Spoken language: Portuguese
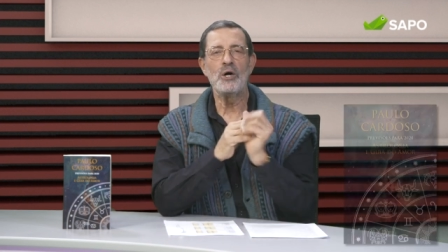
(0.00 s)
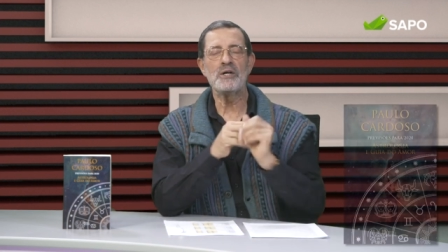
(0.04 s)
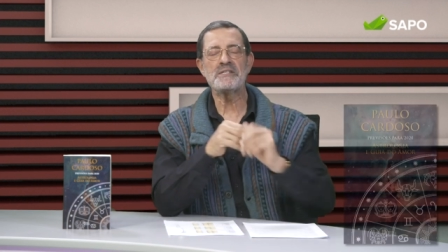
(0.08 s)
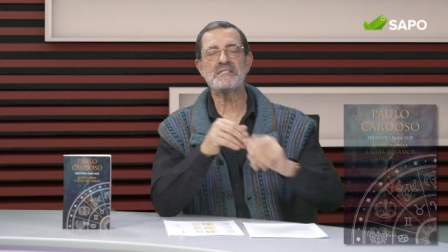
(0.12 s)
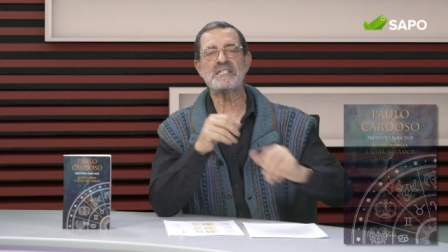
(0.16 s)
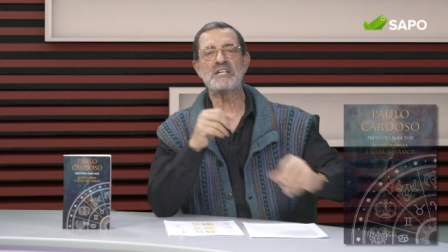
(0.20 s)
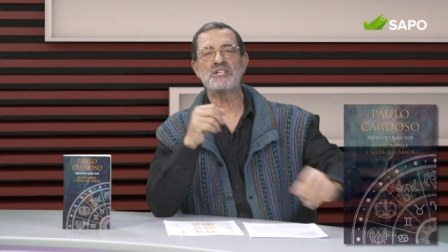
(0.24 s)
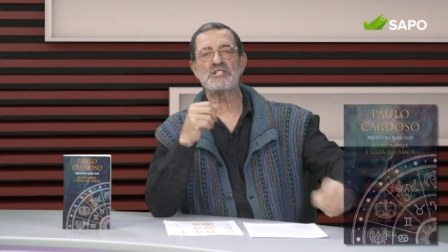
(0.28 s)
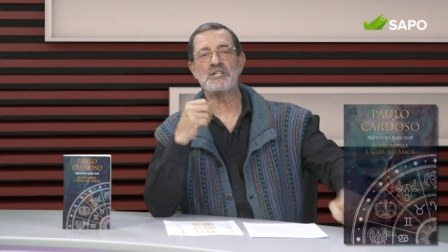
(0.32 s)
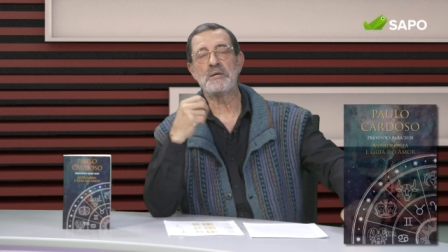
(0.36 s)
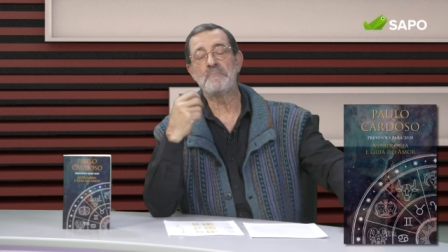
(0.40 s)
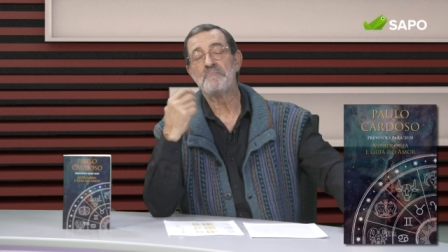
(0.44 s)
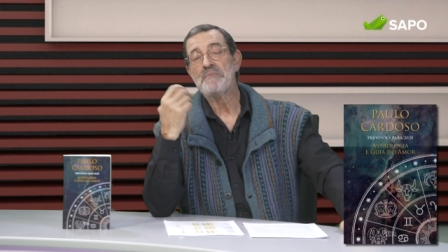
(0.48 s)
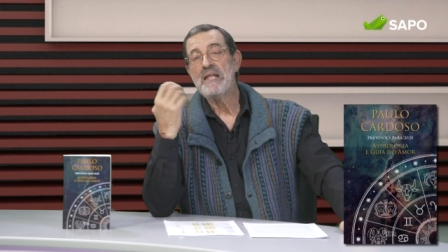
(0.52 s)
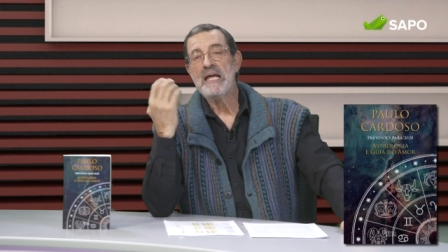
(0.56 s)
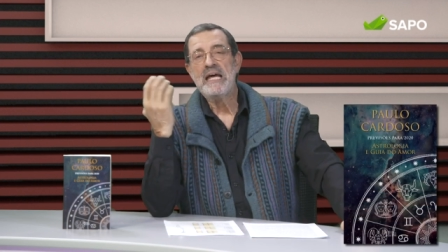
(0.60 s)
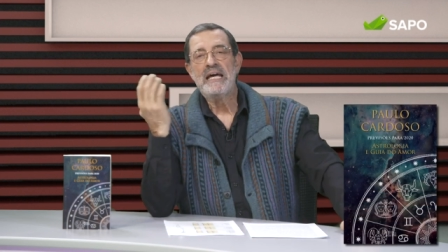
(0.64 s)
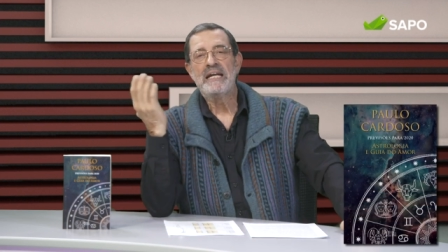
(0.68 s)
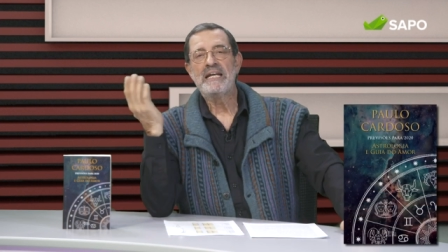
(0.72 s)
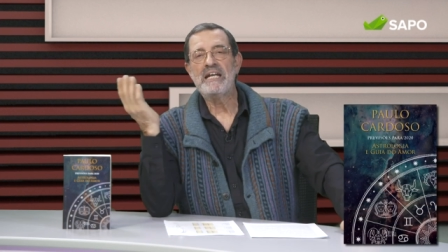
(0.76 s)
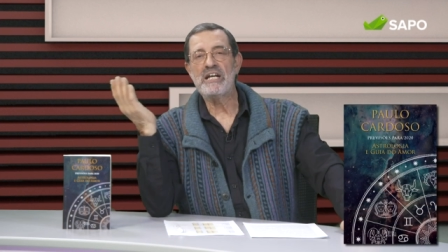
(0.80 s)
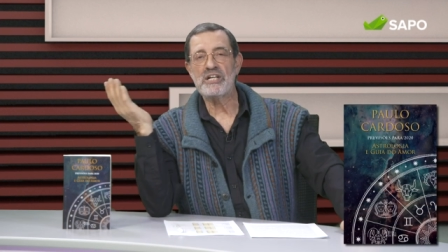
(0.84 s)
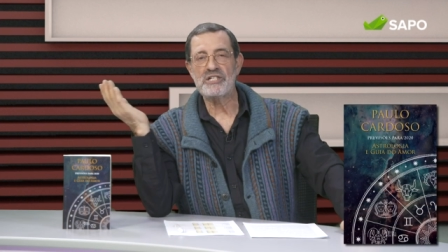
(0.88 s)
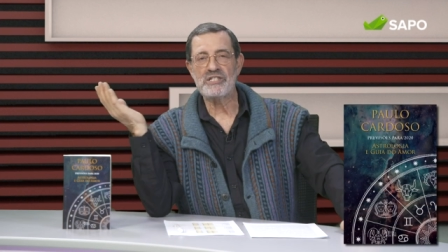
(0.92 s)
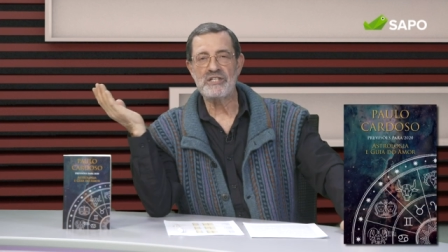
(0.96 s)
Ou seja,
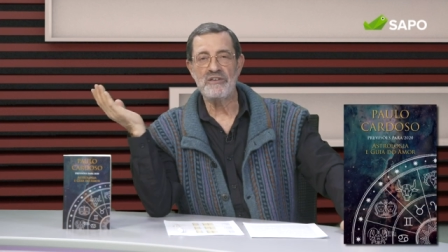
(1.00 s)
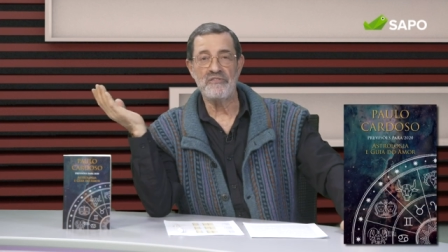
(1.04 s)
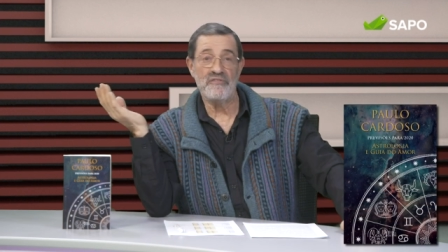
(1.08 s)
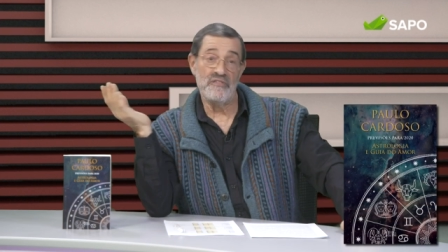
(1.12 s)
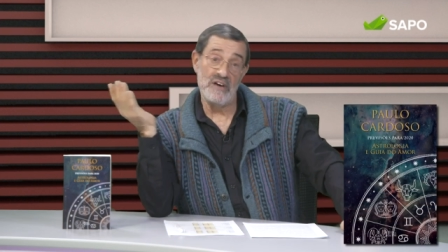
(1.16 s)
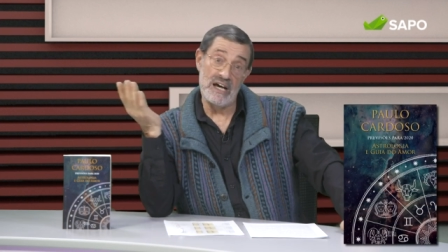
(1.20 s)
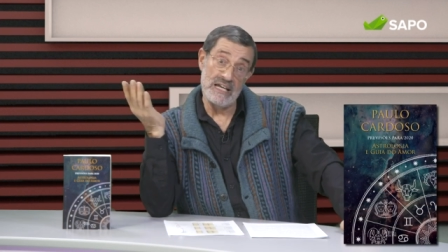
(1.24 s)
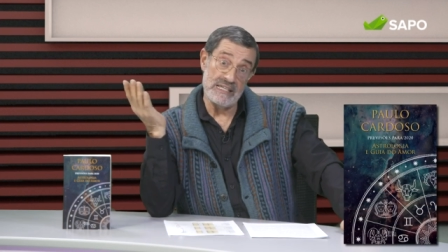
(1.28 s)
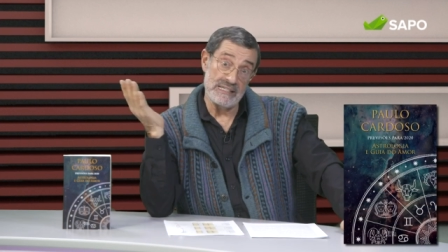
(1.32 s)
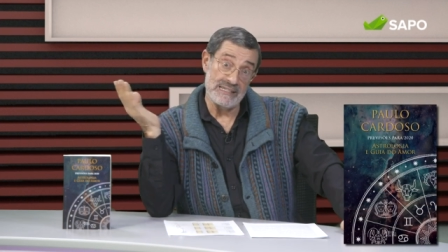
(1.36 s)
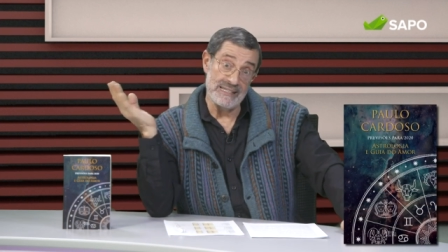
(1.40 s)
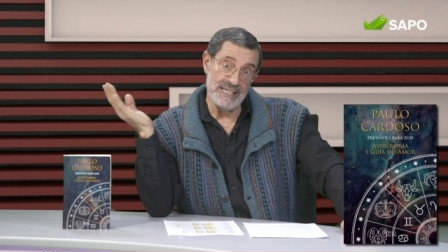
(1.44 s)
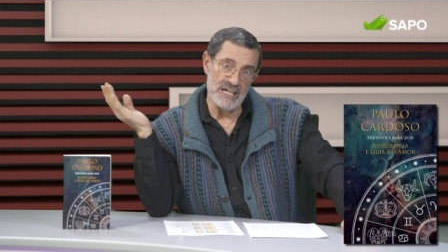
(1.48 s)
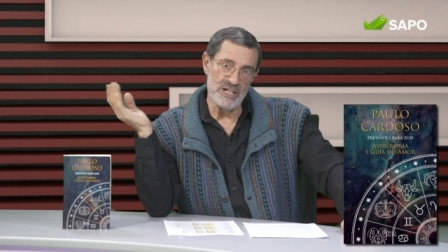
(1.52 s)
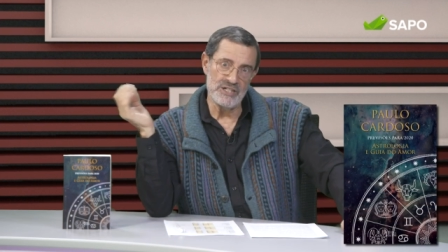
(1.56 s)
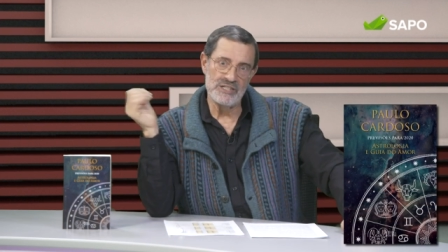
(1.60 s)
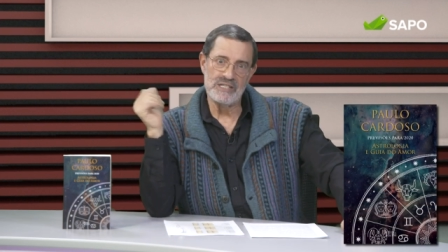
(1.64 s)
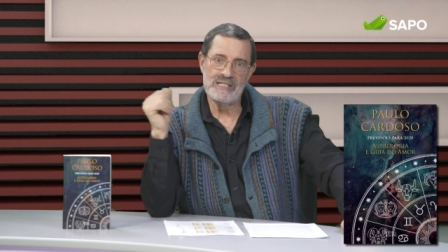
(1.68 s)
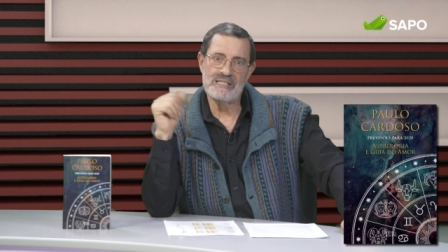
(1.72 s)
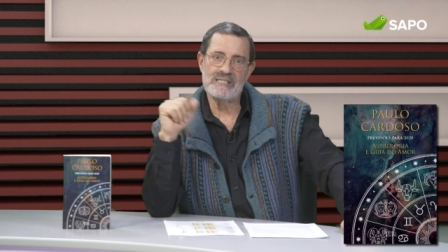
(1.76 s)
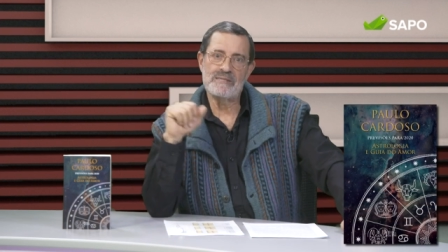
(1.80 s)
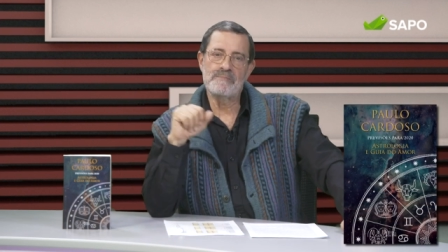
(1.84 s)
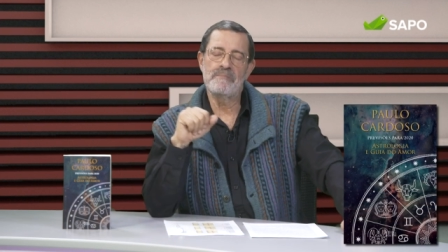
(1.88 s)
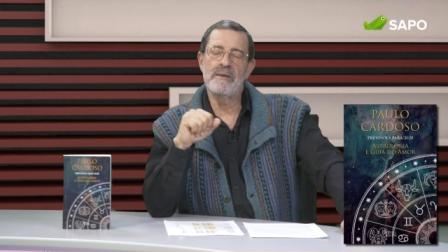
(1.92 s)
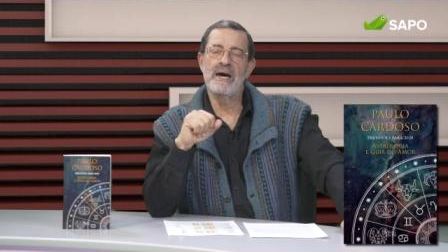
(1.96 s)
nesta fase,
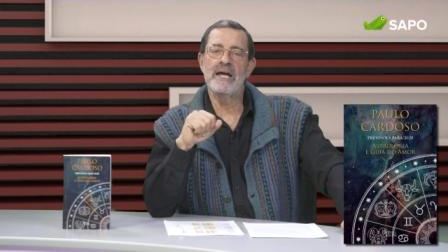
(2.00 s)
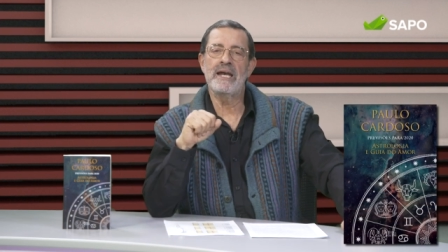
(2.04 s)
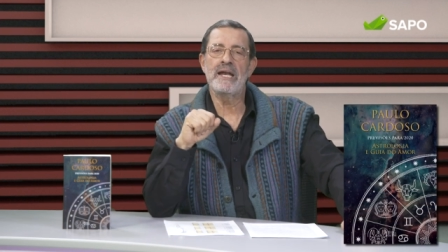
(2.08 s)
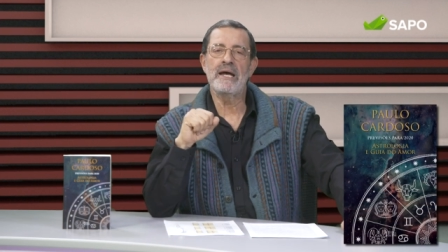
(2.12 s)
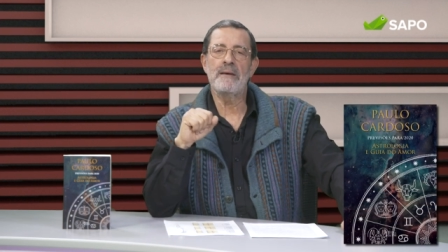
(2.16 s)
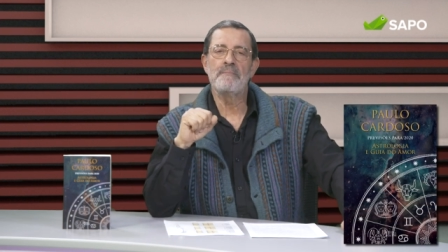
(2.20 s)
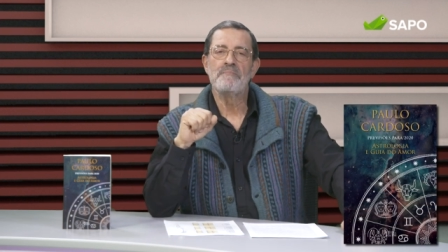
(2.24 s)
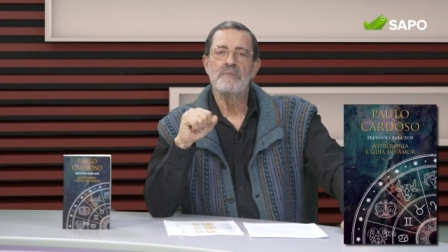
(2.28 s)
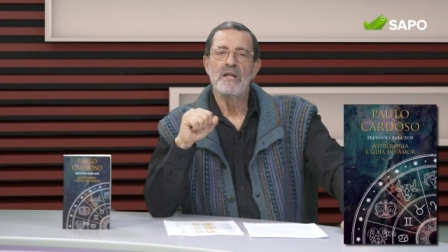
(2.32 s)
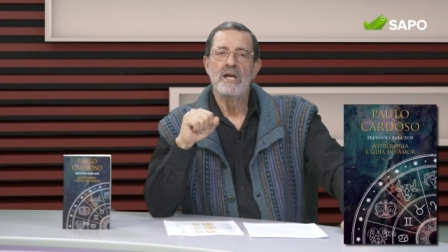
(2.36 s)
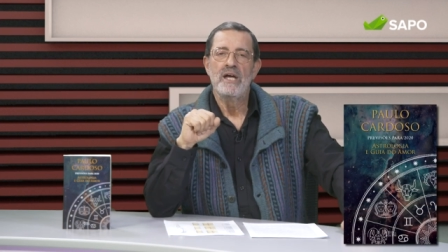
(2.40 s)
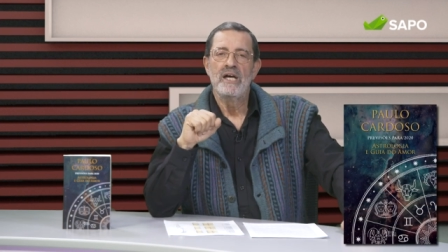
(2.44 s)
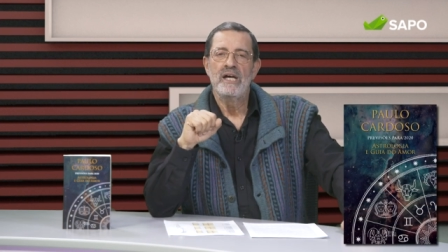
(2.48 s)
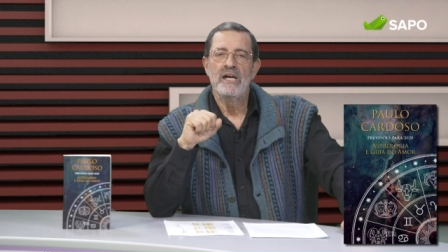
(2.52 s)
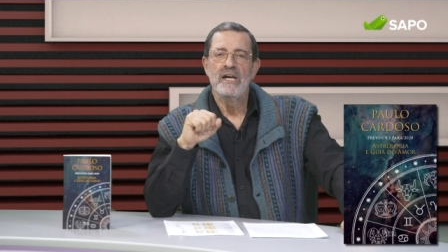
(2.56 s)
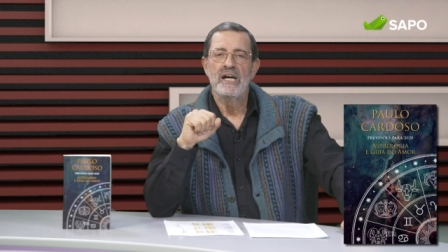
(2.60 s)
nesta semana,